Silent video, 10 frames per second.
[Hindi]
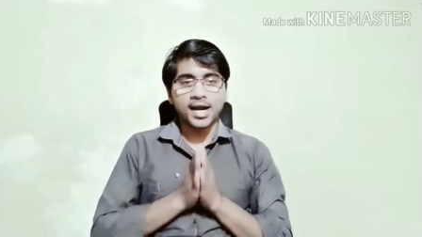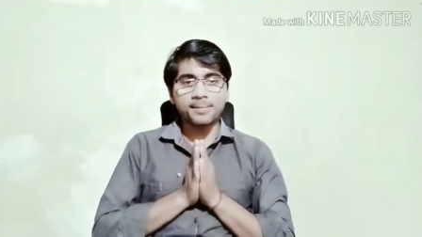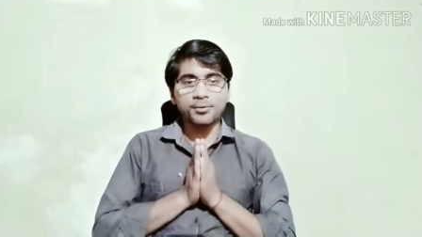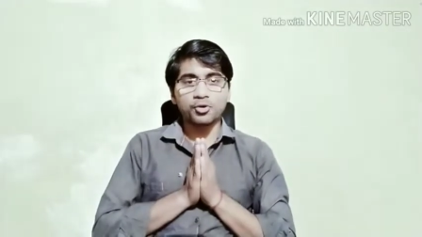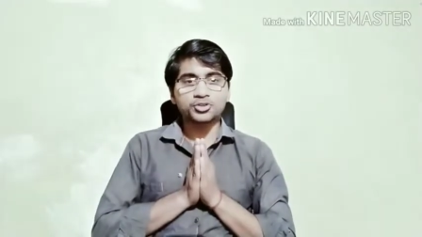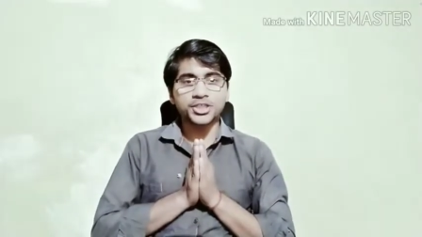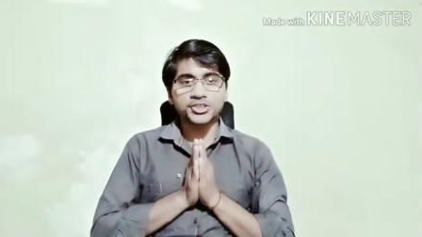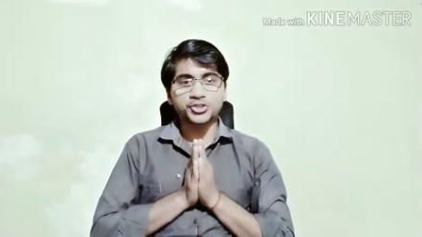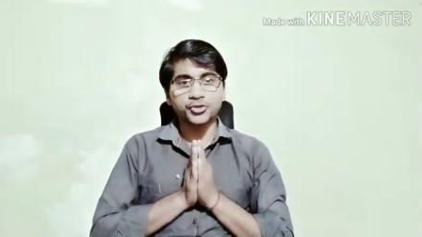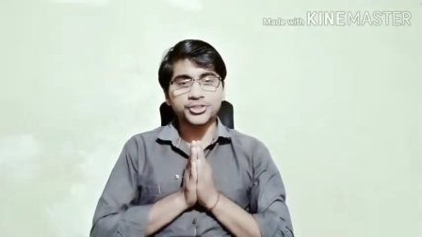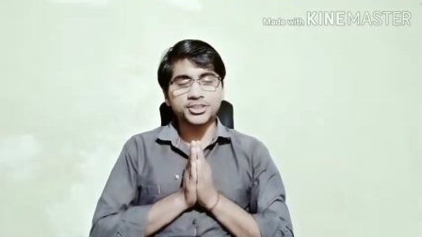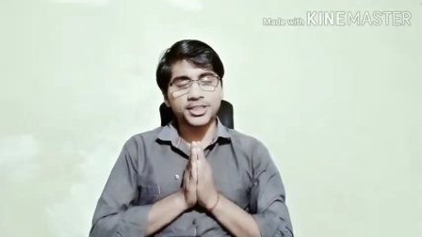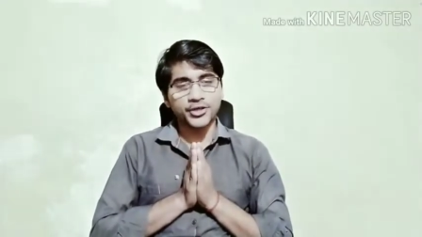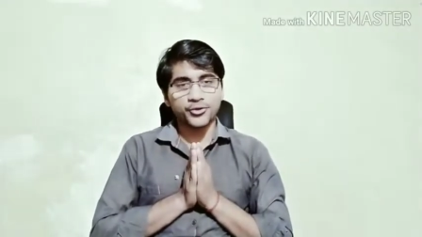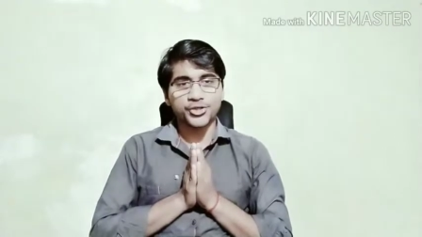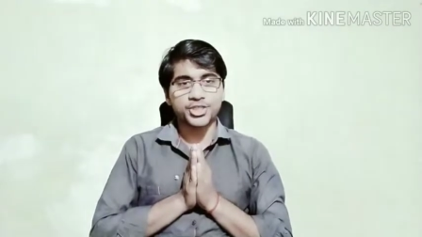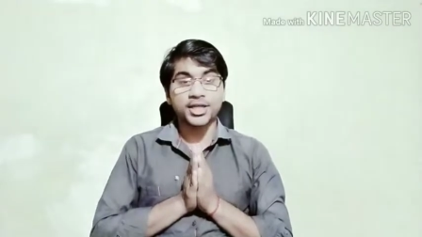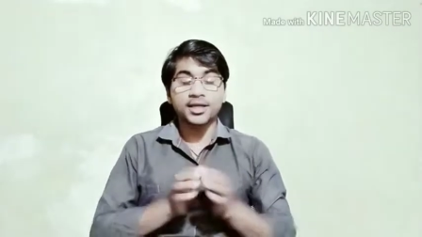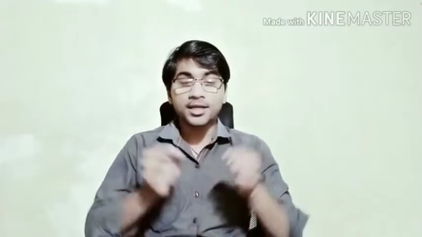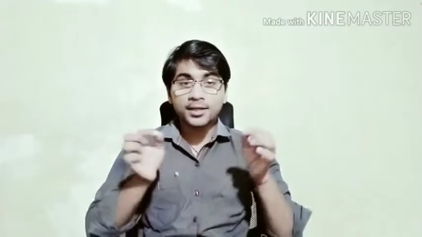आप लोगों से एक छोटी सी रिक्वेस्ट है